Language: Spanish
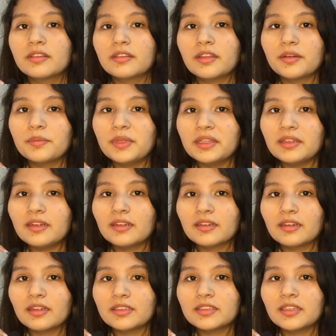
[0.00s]
Termina la
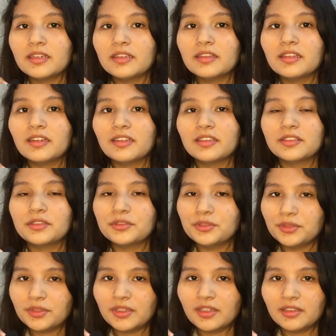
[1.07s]
clase de las
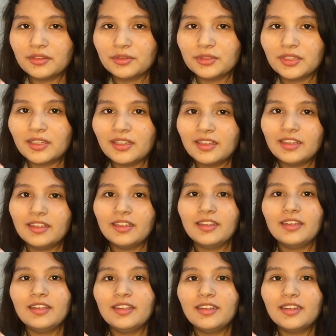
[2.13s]
8 de la noche
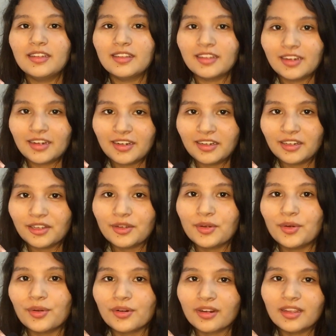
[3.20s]
y literal
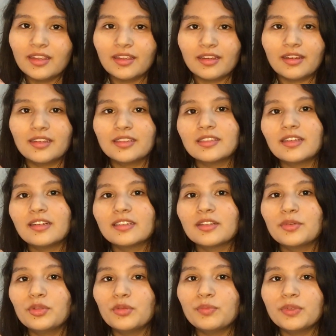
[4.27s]
corrí hasta el
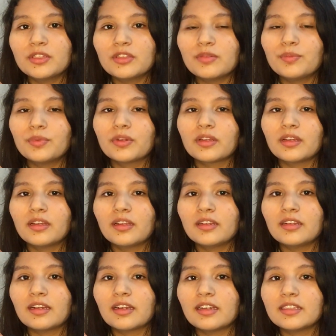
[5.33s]
segundo piso porque
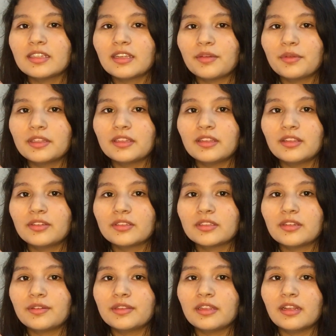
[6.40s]
la clase que había tenido
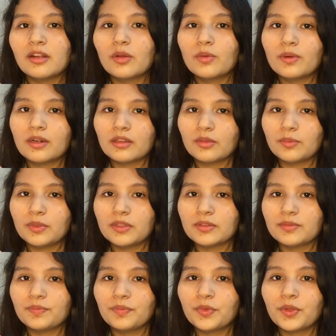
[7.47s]
estaba en el cuarto
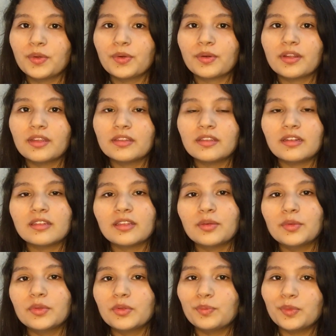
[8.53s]
piso. Corrí hasta el
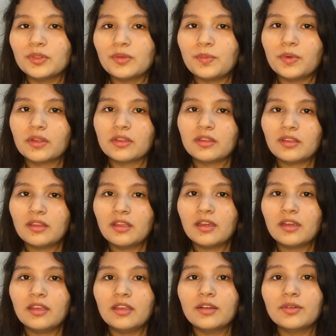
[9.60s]
segundo piso porque tenía
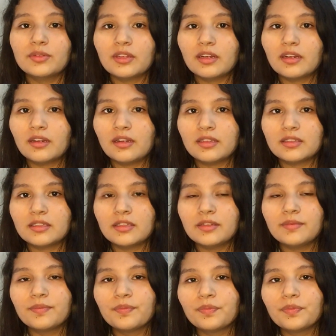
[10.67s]
ahí otra clase